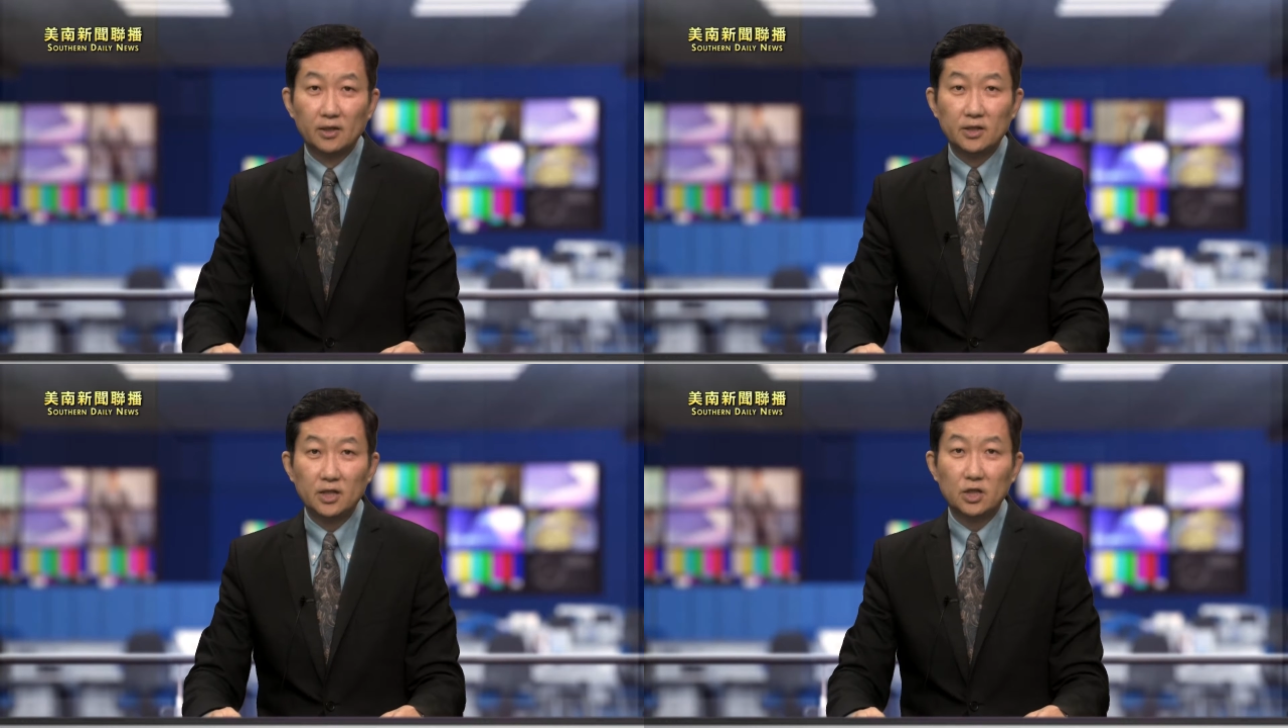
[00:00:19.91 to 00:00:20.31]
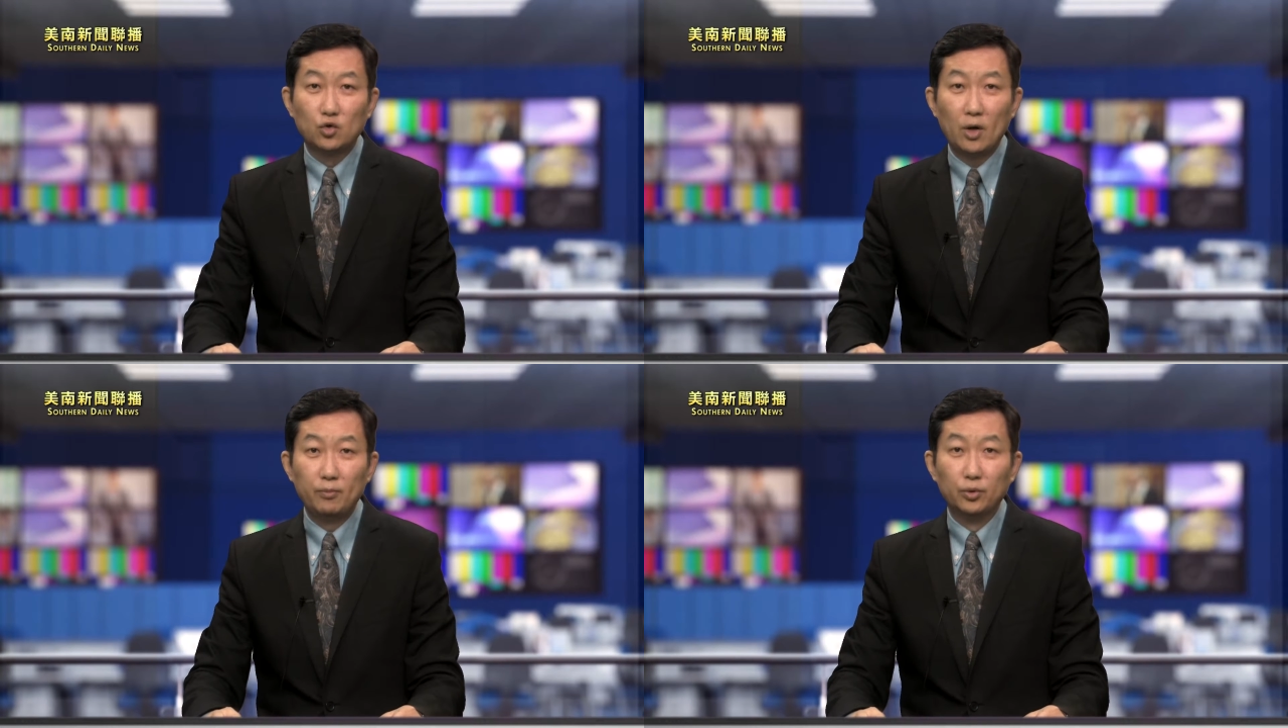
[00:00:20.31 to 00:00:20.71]
即使
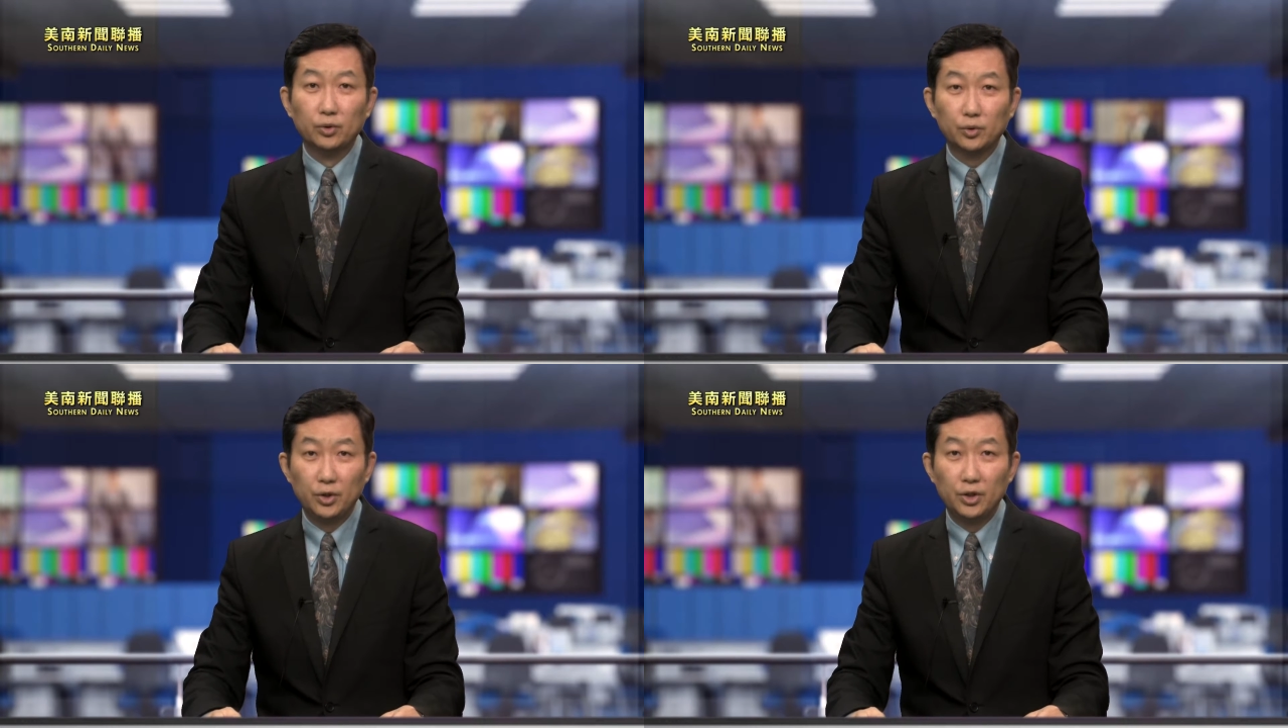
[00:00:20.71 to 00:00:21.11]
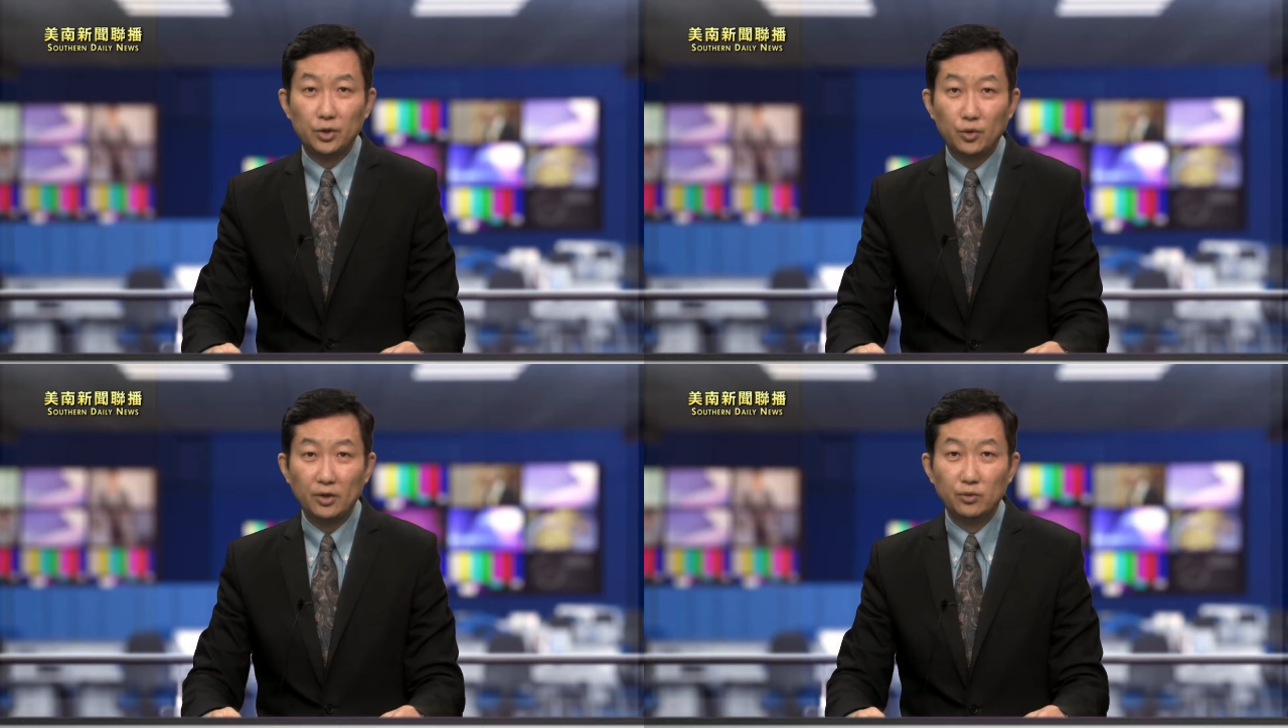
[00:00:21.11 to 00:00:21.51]
川普对
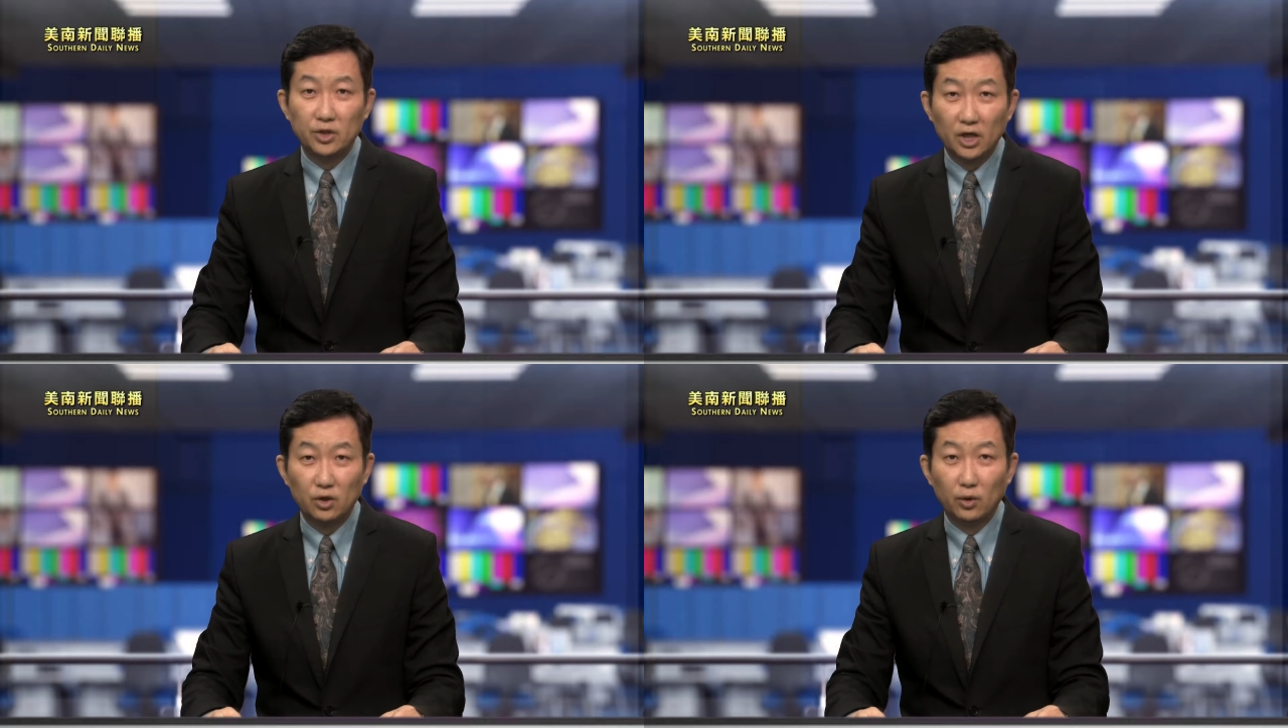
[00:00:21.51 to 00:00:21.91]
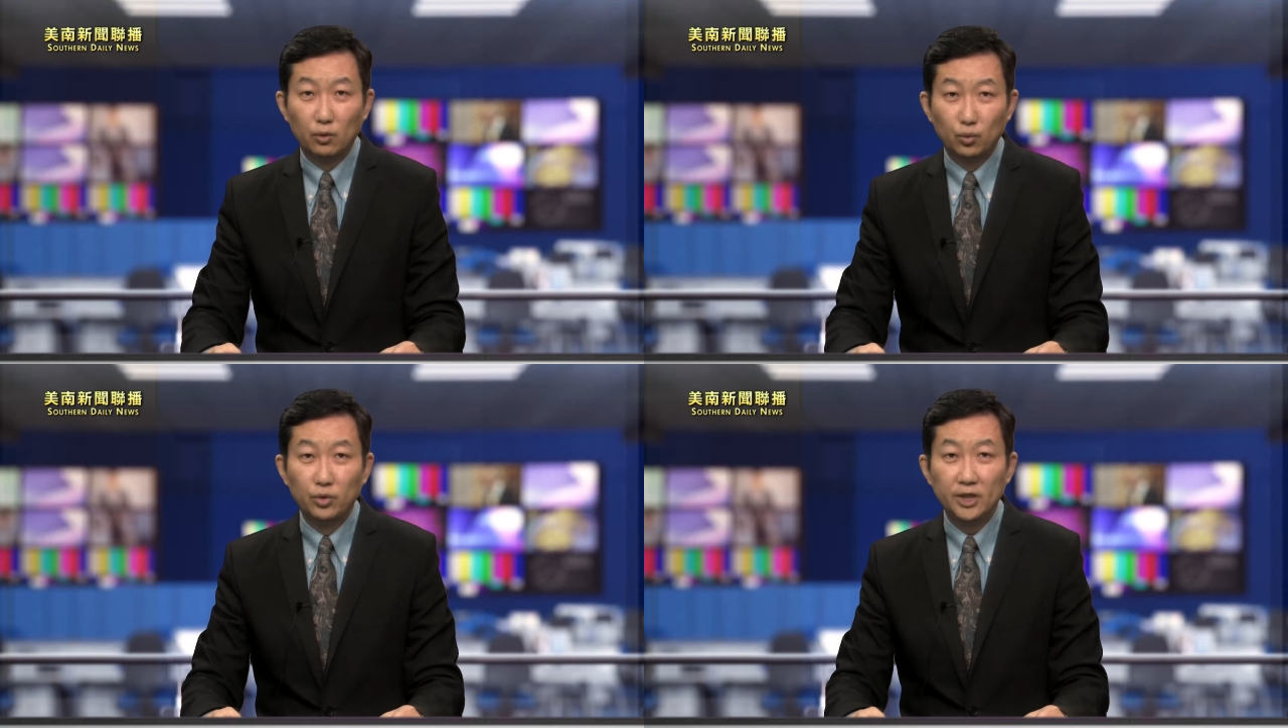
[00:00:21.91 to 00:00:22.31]
选举结果
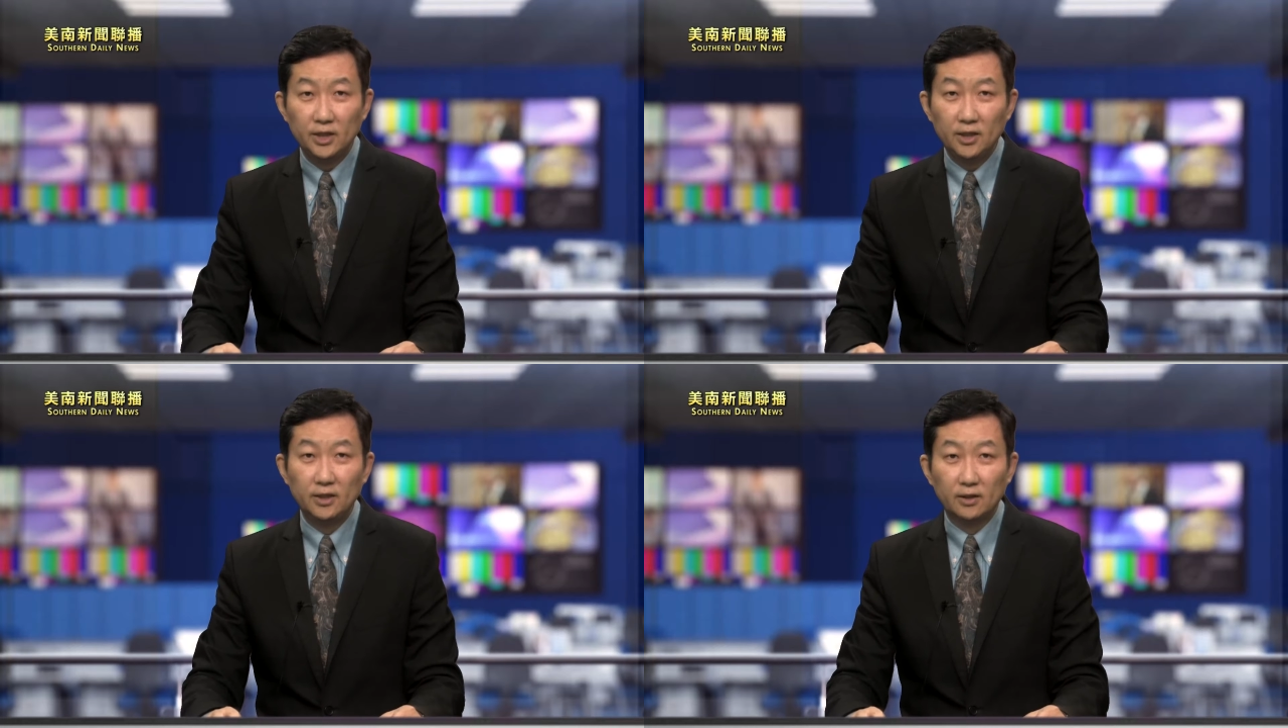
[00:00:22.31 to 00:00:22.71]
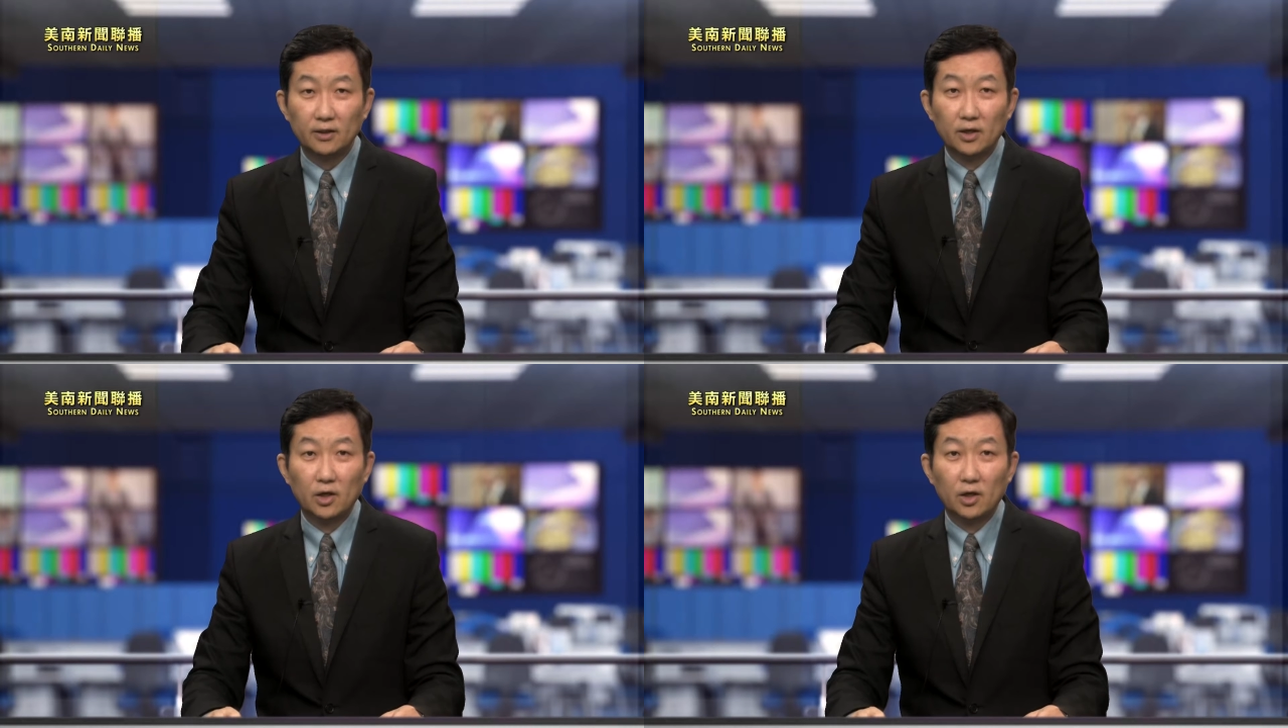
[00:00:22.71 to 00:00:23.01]
无异议，